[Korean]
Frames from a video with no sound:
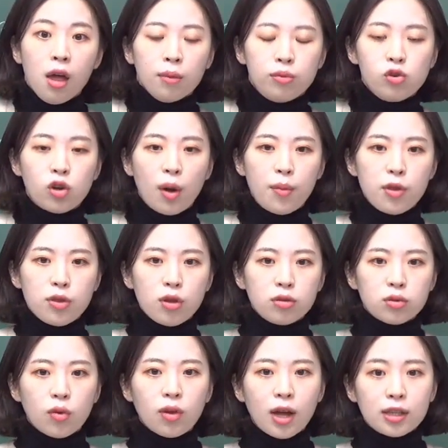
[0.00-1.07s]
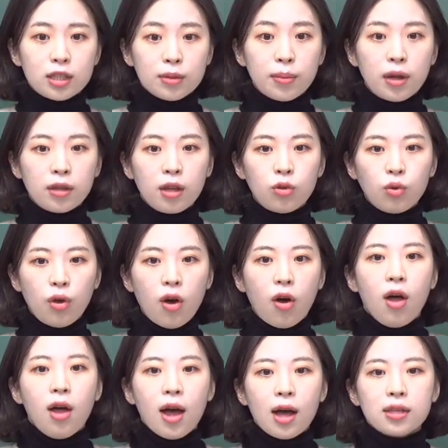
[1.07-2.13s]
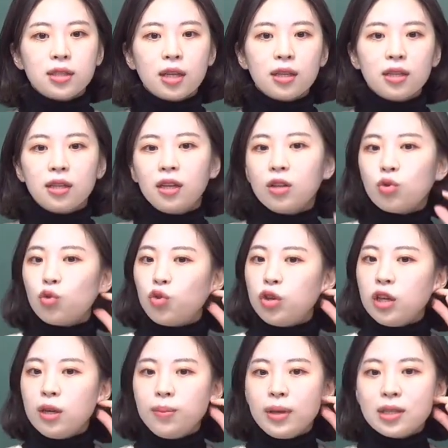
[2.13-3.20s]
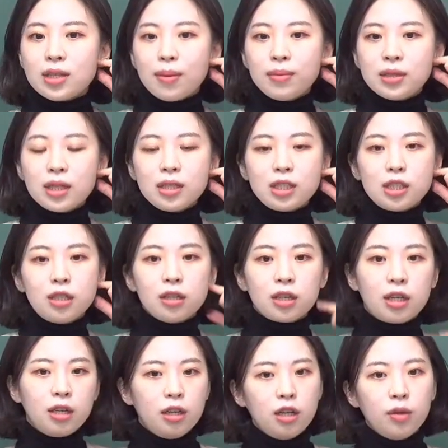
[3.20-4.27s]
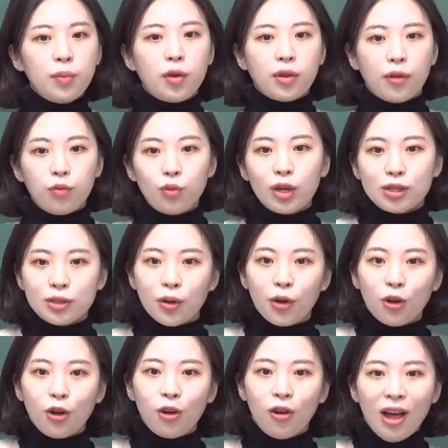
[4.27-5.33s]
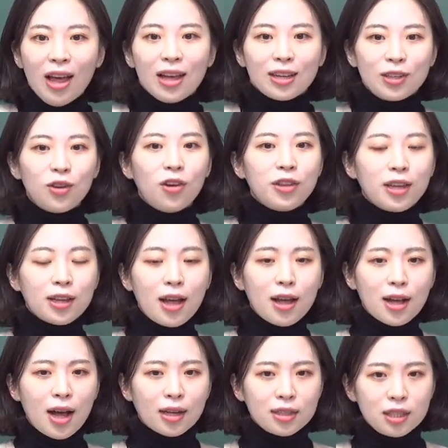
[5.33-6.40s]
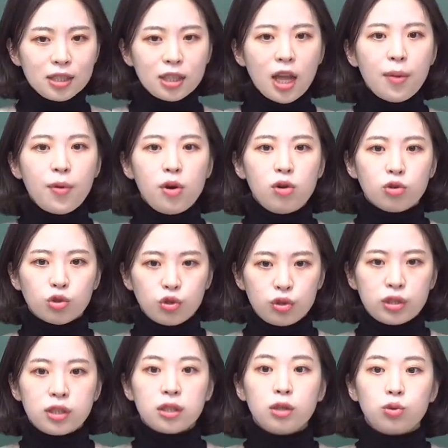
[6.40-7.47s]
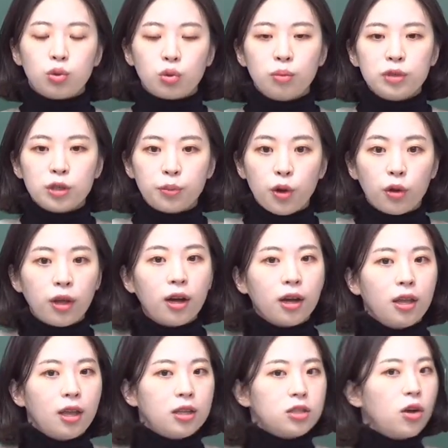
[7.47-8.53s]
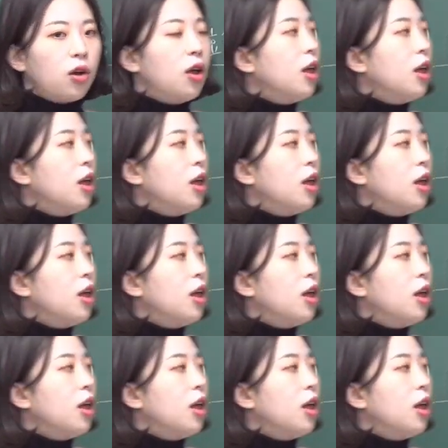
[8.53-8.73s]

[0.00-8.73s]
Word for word: 불과 몇 년 전까지만 해도요. 학생들은 귀 및 삼 센티미터를 기르면 안 됐어요. 그러니까 각 시대별로 규칙이 조금씩 변하게 되죠.